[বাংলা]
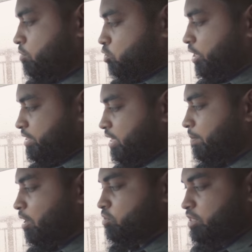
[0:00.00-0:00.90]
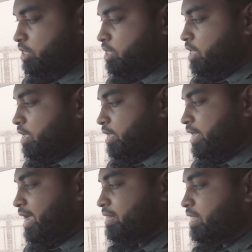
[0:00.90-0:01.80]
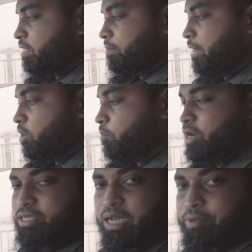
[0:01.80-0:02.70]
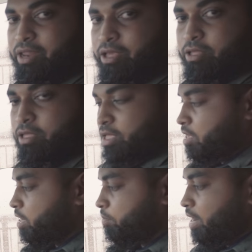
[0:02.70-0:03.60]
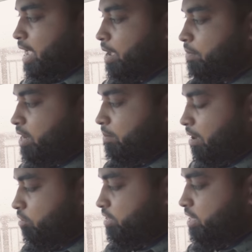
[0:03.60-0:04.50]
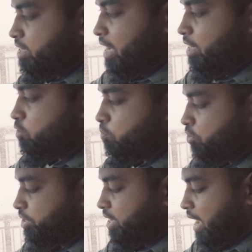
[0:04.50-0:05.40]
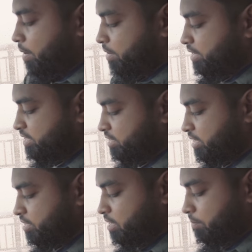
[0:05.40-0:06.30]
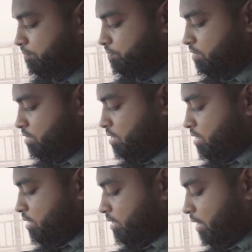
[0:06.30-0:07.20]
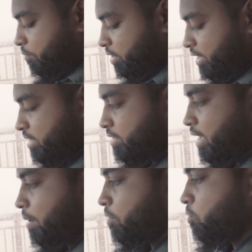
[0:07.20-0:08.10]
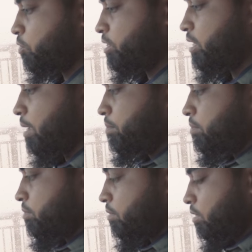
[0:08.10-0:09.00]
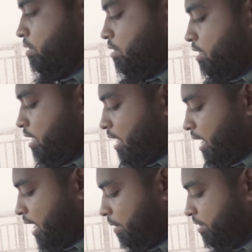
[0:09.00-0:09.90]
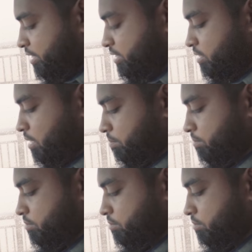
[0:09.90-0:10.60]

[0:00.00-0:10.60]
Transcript: ছয় থেকে বারোতে এই হাত বারোর পর আর যাবে না এরপর আবার এই বারো থেকে ডান হাত উপরে নিয়ে আবার নিচের দিকে দিলাম তারপর এখান থেকে আবার উপরে দিলাম আবার নিচে দিলাম